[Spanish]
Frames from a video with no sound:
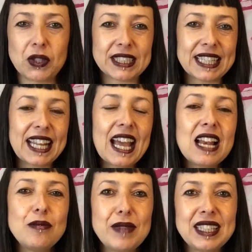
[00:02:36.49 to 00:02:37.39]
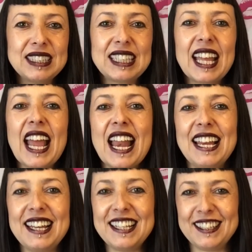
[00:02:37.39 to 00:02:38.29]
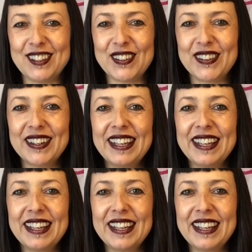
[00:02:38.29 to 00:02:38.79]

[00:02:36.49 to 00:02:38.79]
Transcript: Es realmente lindo